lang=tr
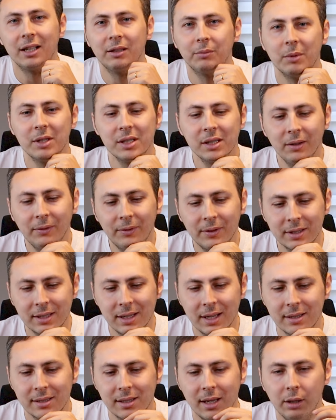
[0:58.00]
satmanıza
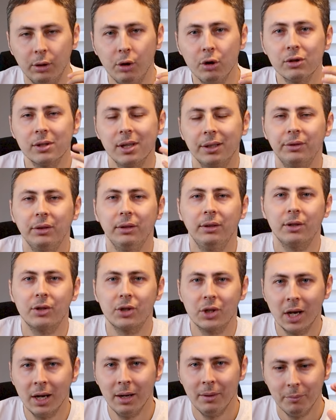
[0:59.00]
fırsat sağlıyoruz.
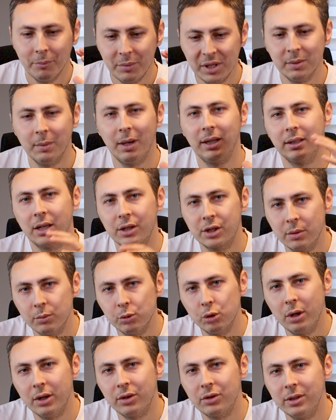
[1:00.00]
Satıldıkça bizim
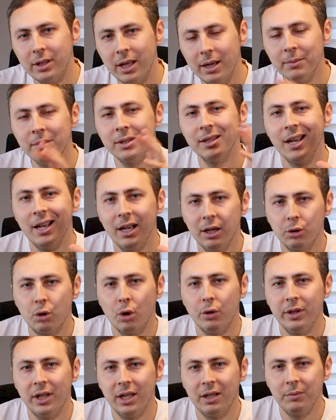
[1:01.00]
anlaştığımız üreticilerimiz
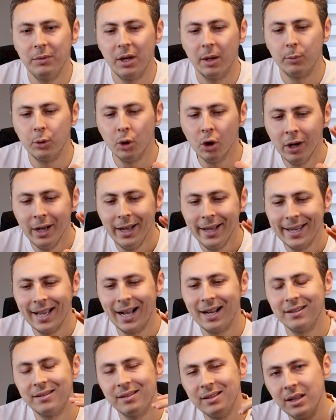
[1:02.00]
Gönderim yapıyor.
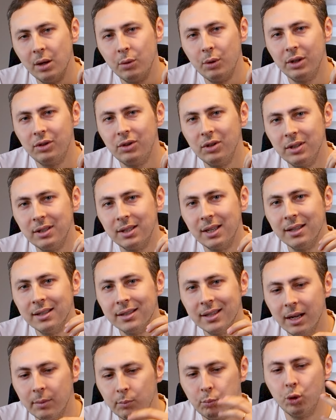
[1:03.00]
Yani siz de
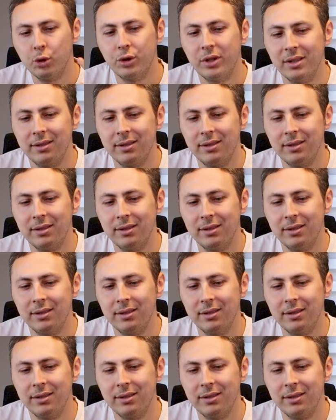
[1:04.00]
üreticiyseniz yani bu